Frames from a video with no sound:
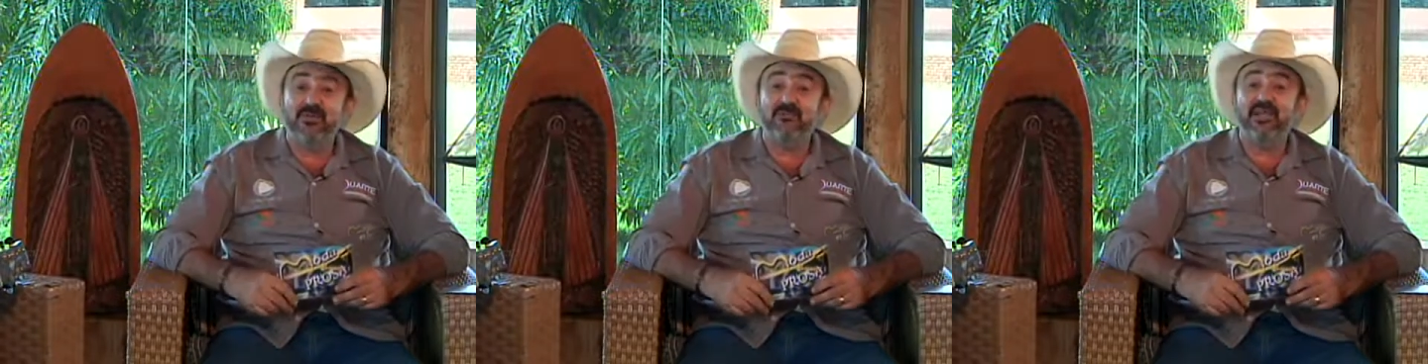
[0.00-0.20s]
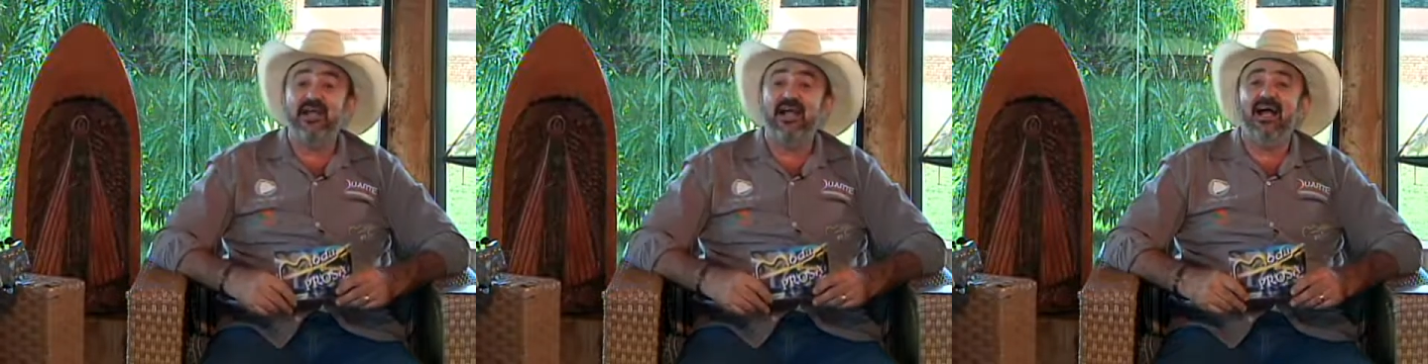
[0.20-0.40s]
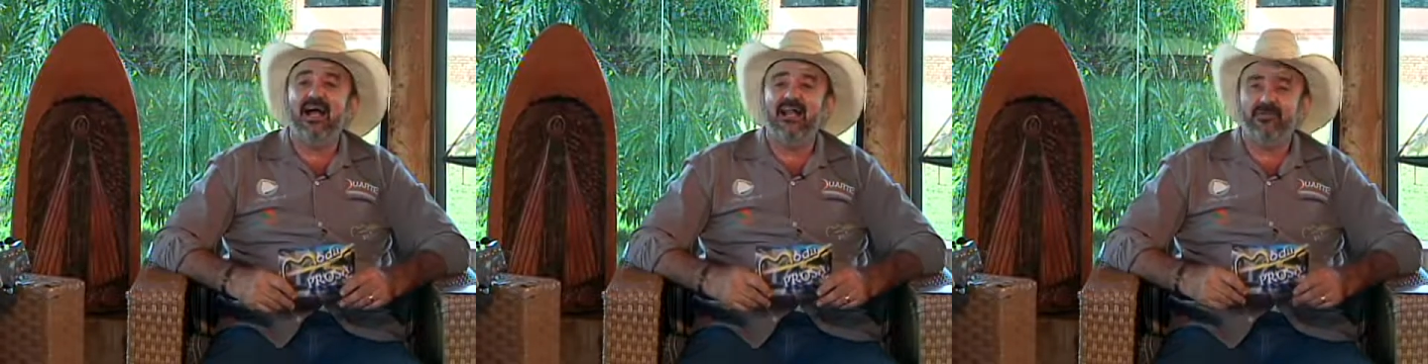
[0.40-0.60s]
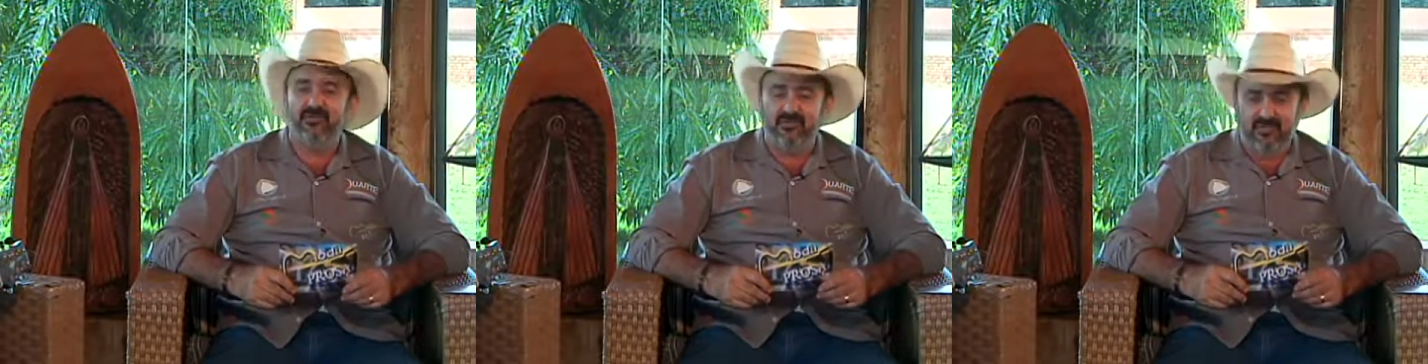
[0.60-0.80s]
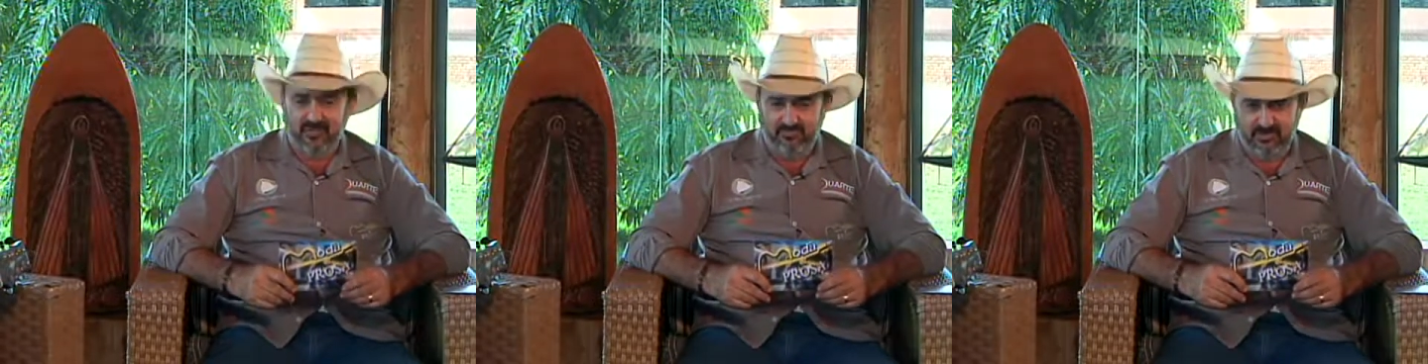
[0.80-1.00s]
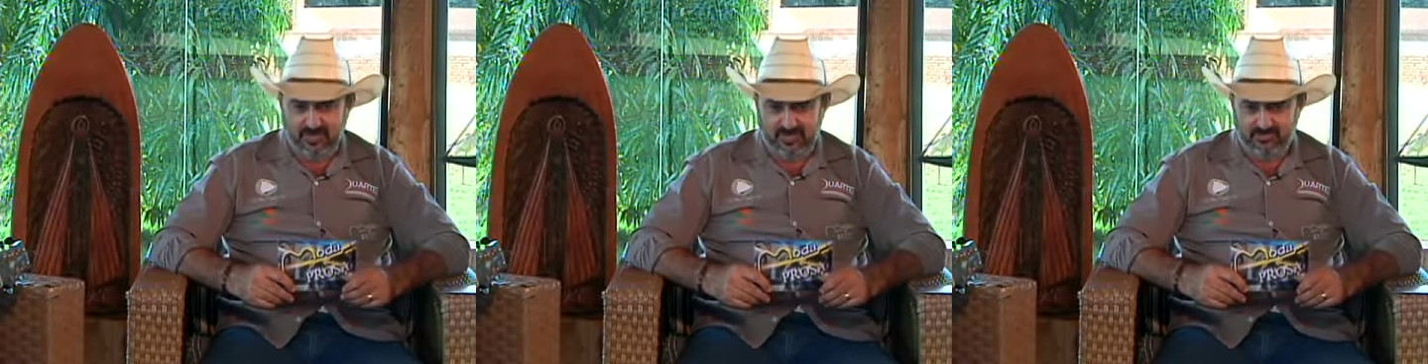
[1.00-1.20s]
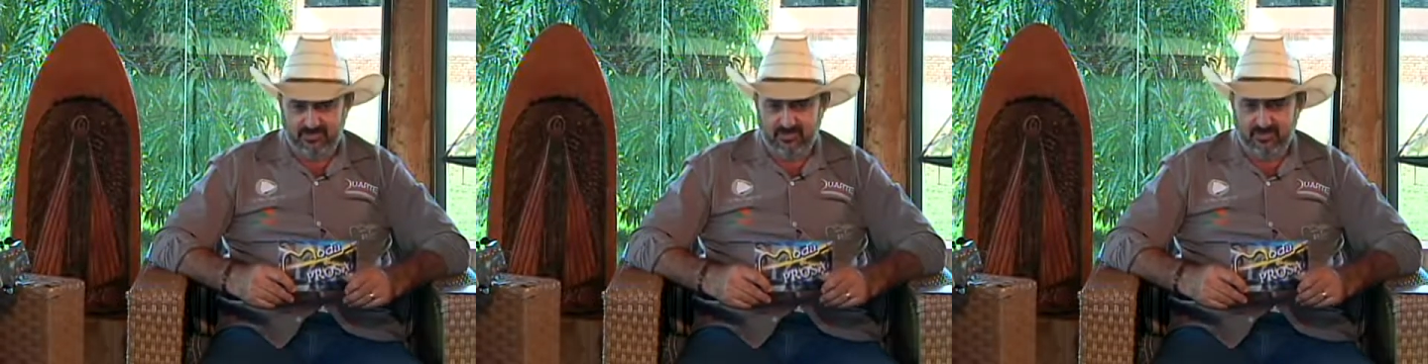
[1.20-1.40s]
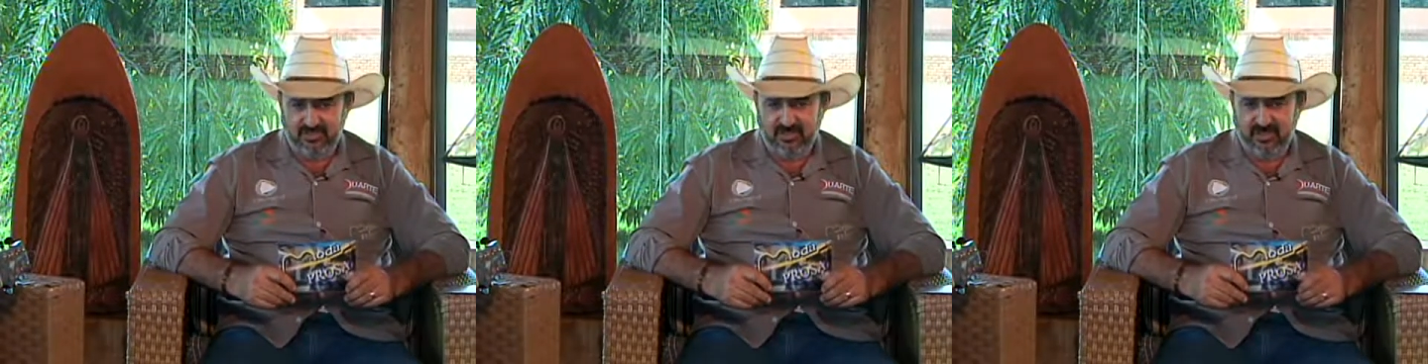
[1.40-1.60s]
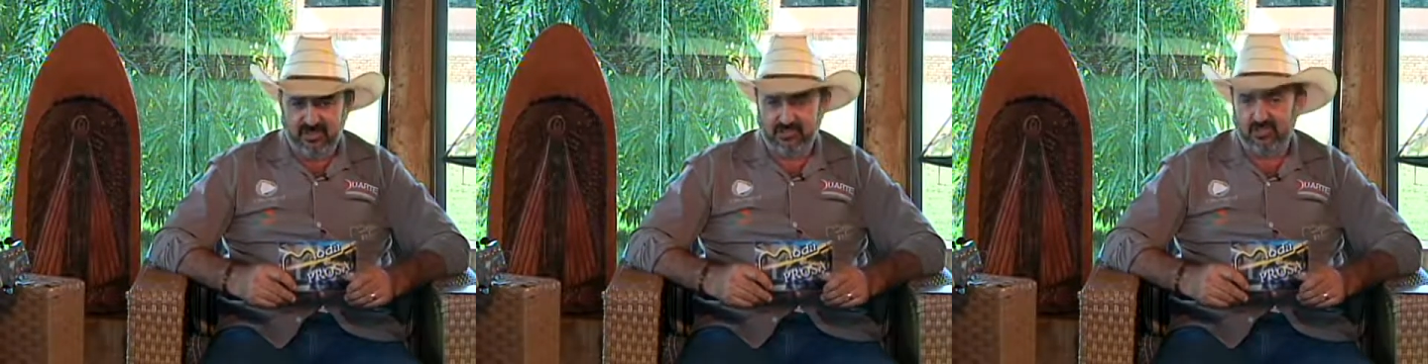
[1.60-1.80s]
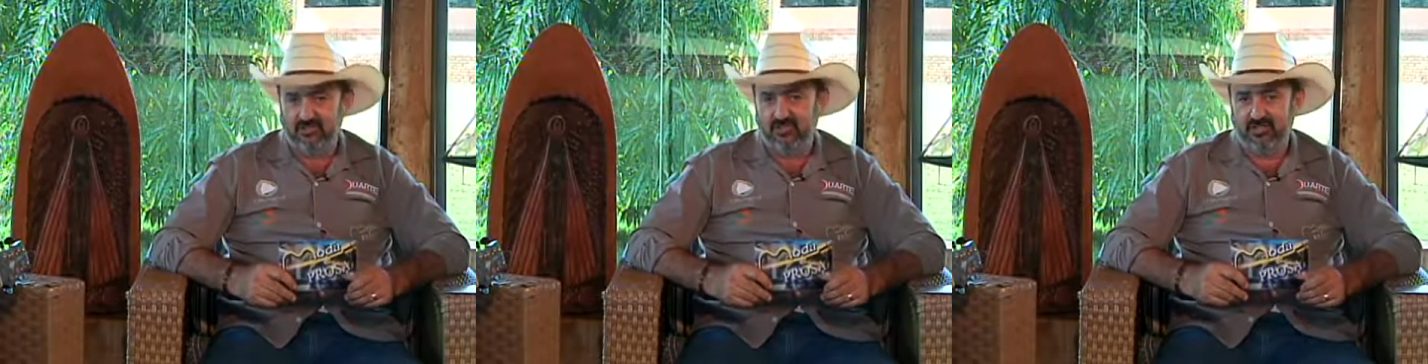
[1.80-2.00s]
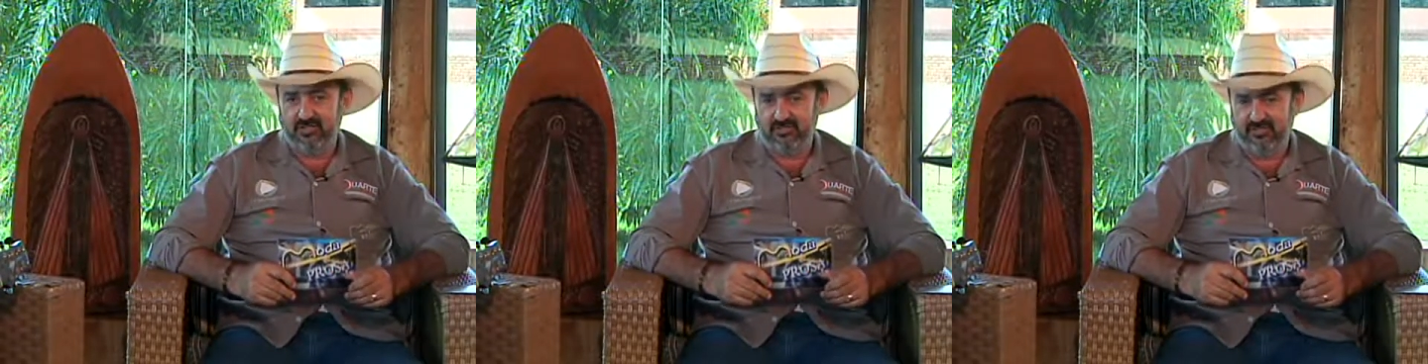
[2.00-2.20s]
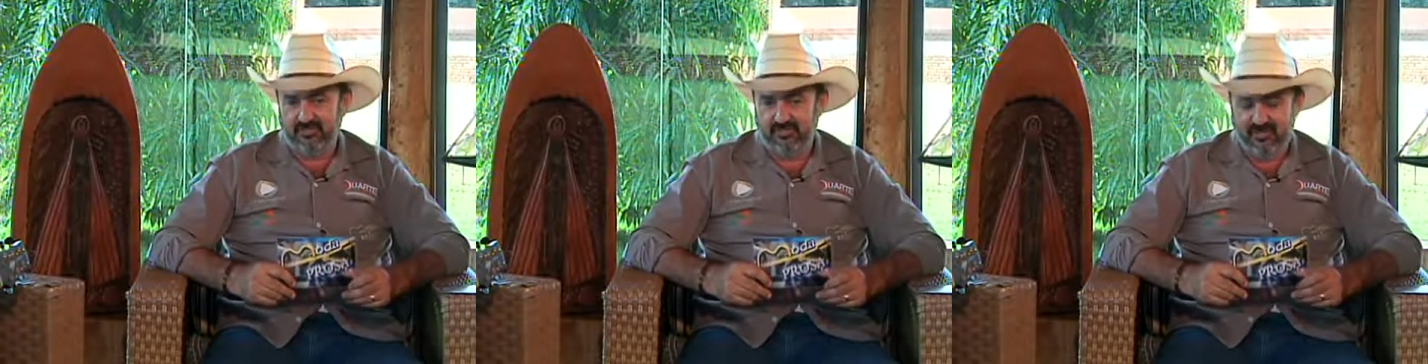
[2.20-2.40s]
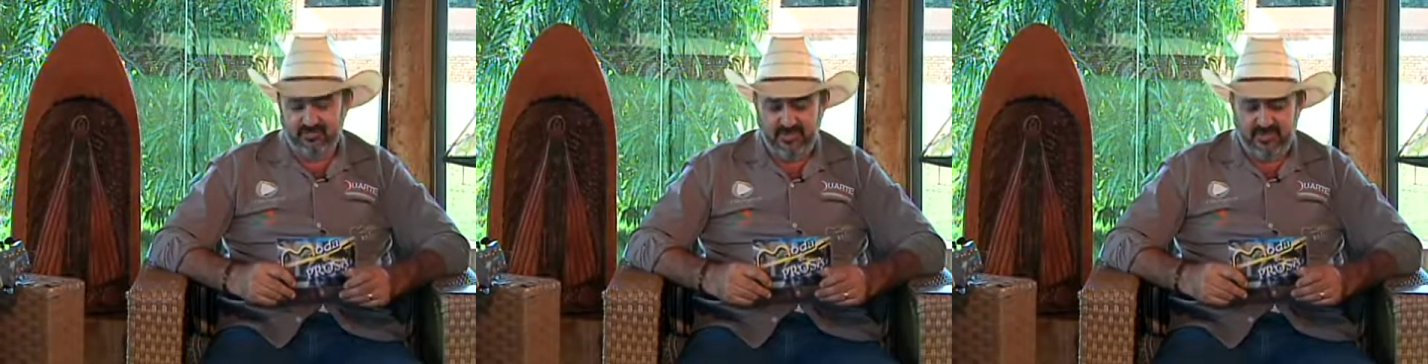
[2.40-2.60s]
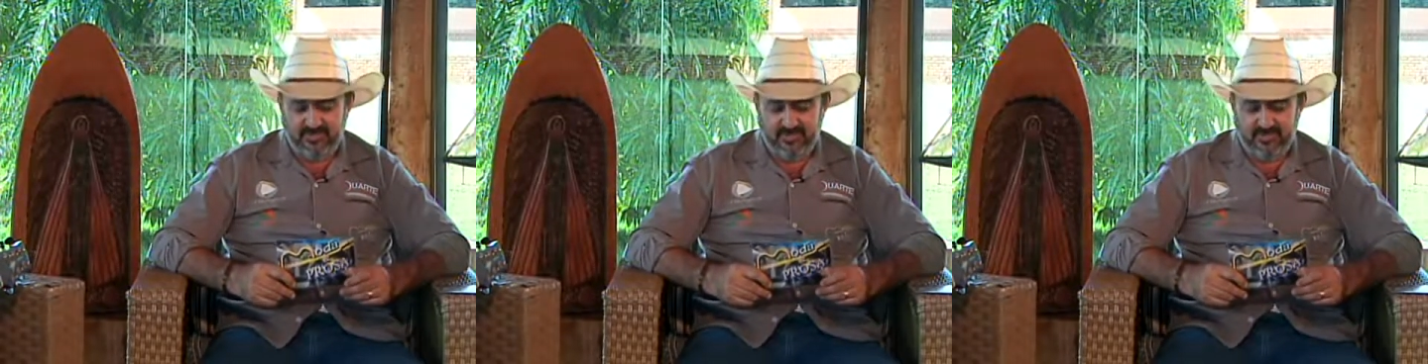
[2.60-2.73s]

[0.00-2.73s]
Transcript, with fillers: obrigado pela sua audiência e toda a sua família,